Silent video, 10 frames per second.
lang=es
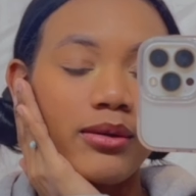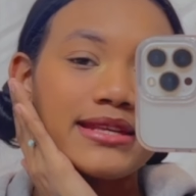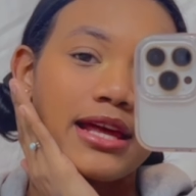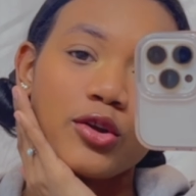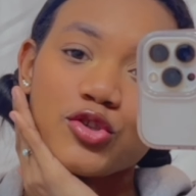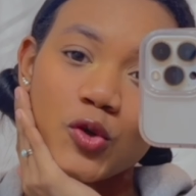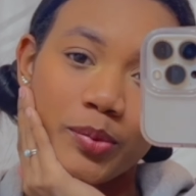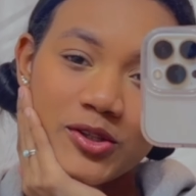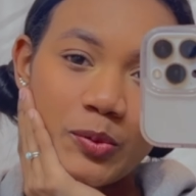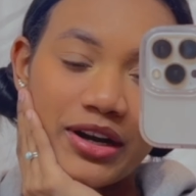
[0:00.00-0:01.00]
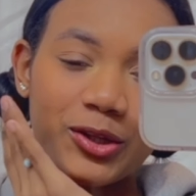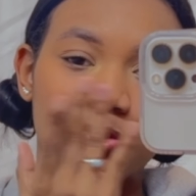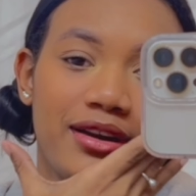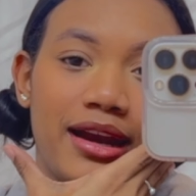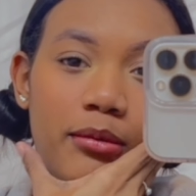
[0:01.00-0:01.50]
me hice algo súper, súper
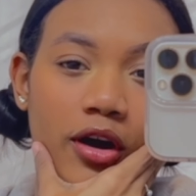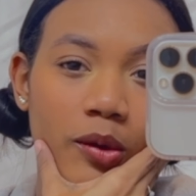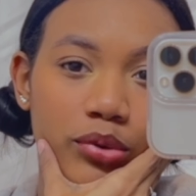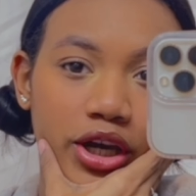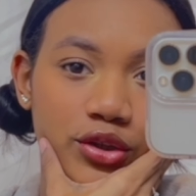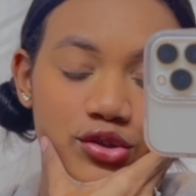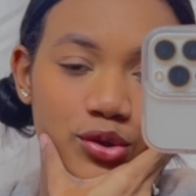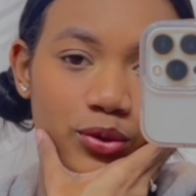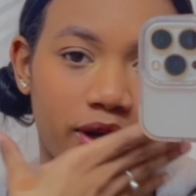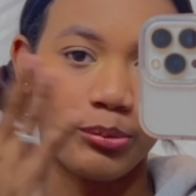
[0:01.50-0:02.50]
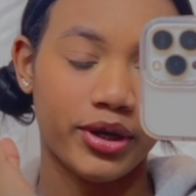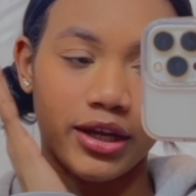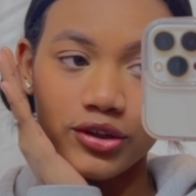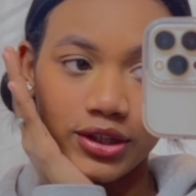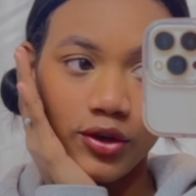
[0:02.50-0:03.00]
natural. La boca un poquito oscura porque
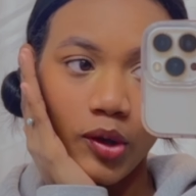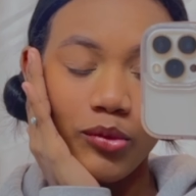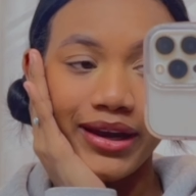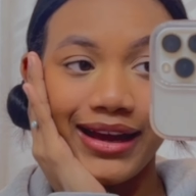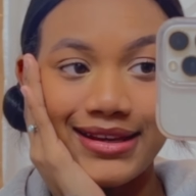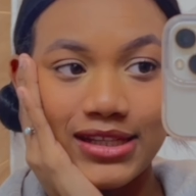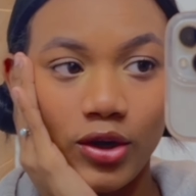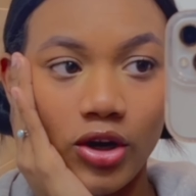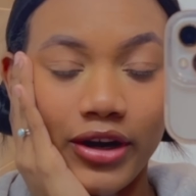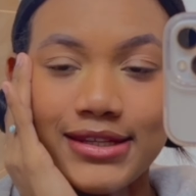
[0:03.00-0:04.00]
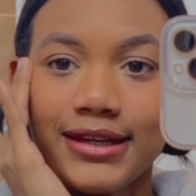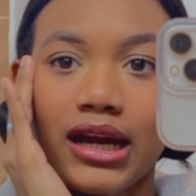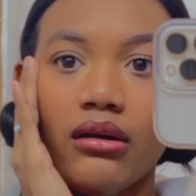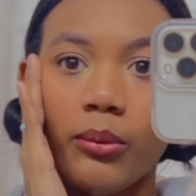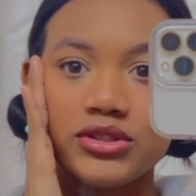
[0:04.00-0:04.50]
no tengo como que casi color. Ni
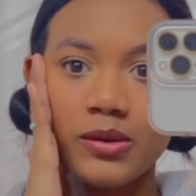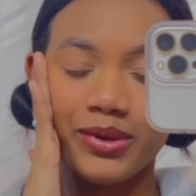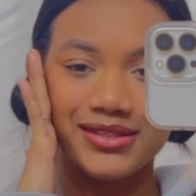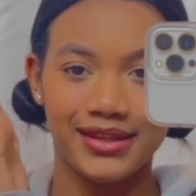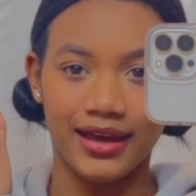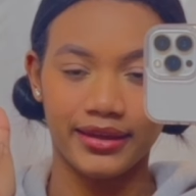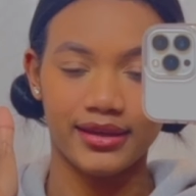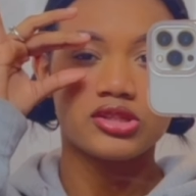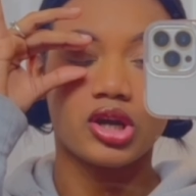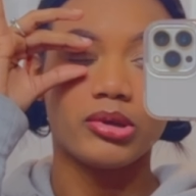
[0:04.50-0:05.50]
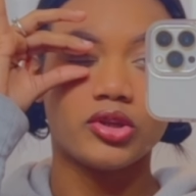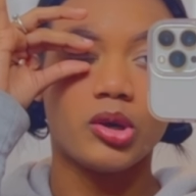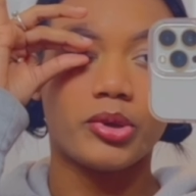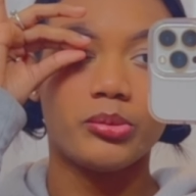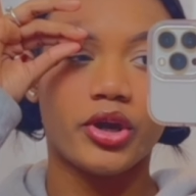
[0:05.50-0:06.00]
siquiera me puse pestañas. Solo me tengo que
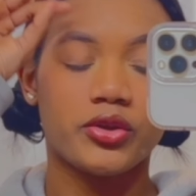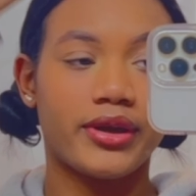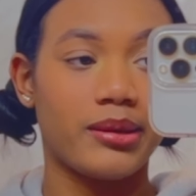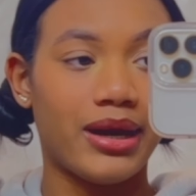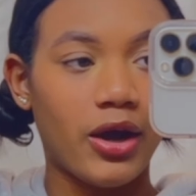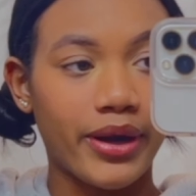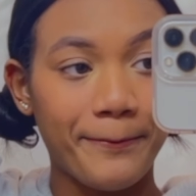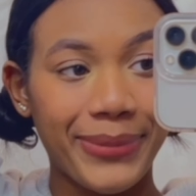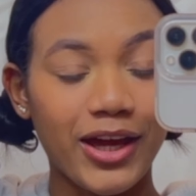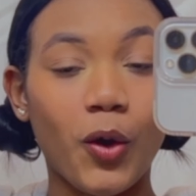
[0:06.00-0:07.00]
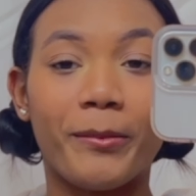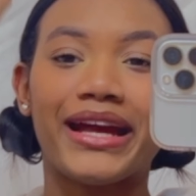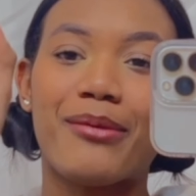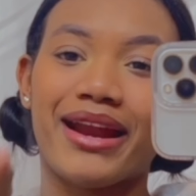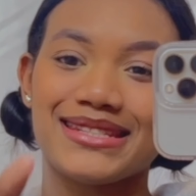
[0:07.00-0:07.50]
poner un poquito de rímel ahora. Pero mi
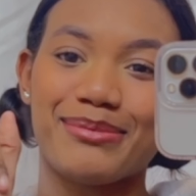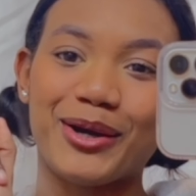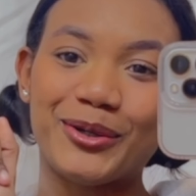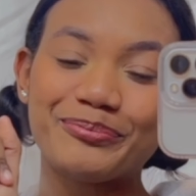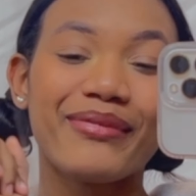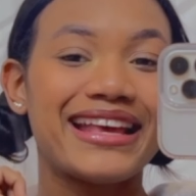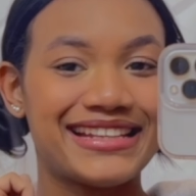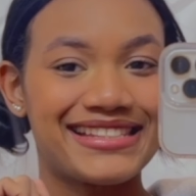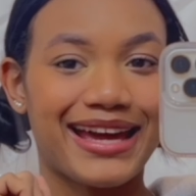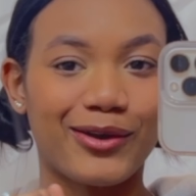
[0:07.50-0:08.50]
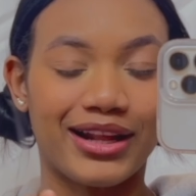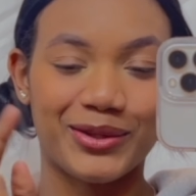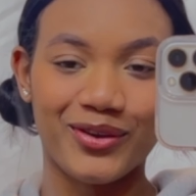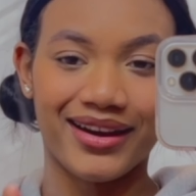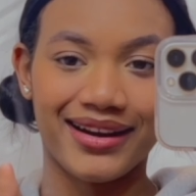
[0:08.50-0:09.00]
cámara se apagó. Se descargó. La
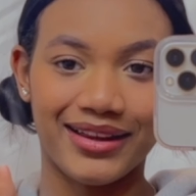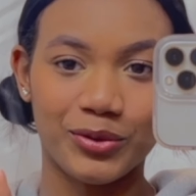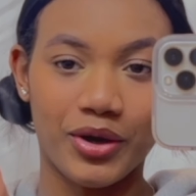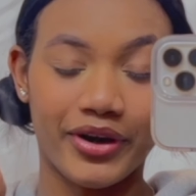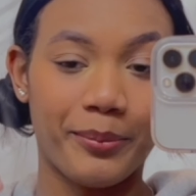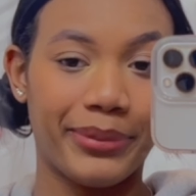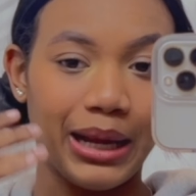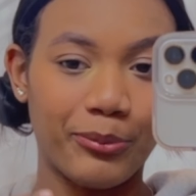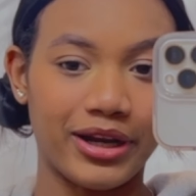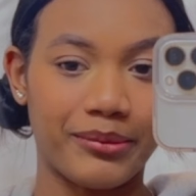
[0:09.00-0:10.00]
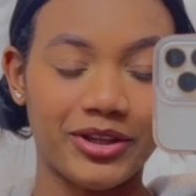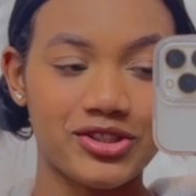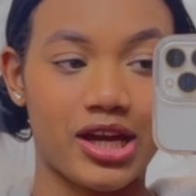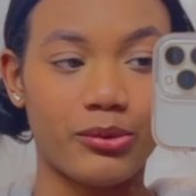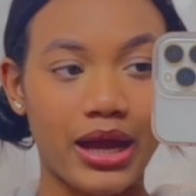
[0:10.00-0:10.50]
tengo cargando ahora para ponerme. Entonces
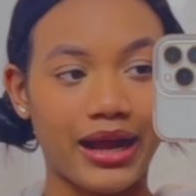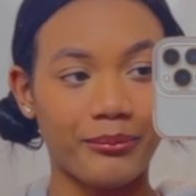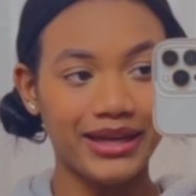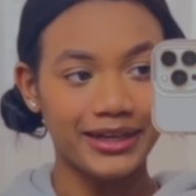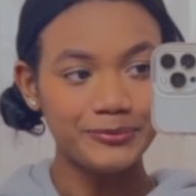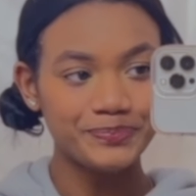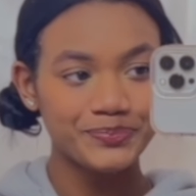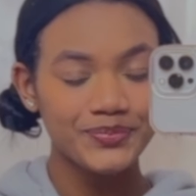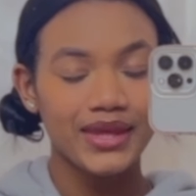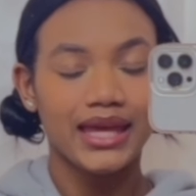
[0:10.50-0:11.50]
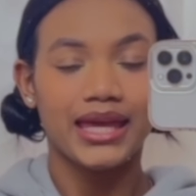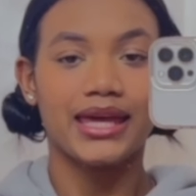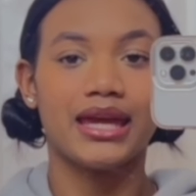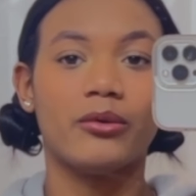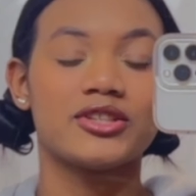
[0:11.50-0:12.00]
ahora voy a cambiar y
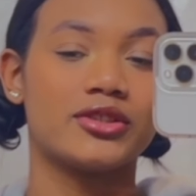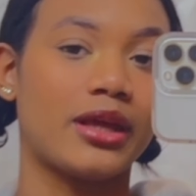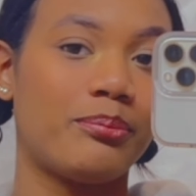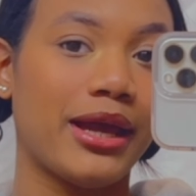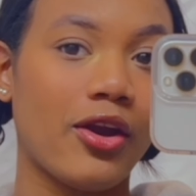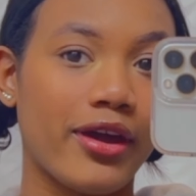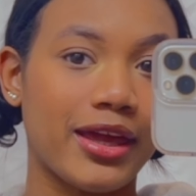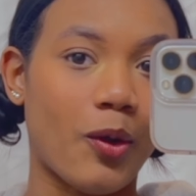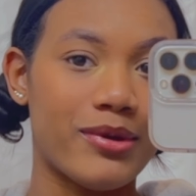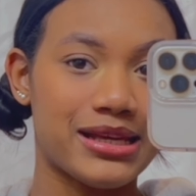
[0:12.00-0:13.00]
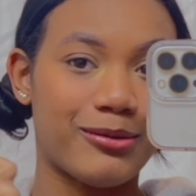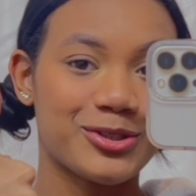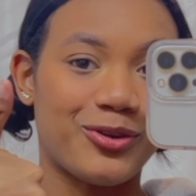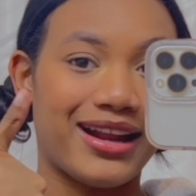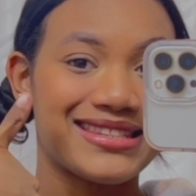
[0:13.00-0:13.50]
ya me solté el pelo y comenzamos
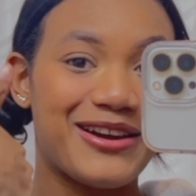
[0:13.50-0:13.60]
con las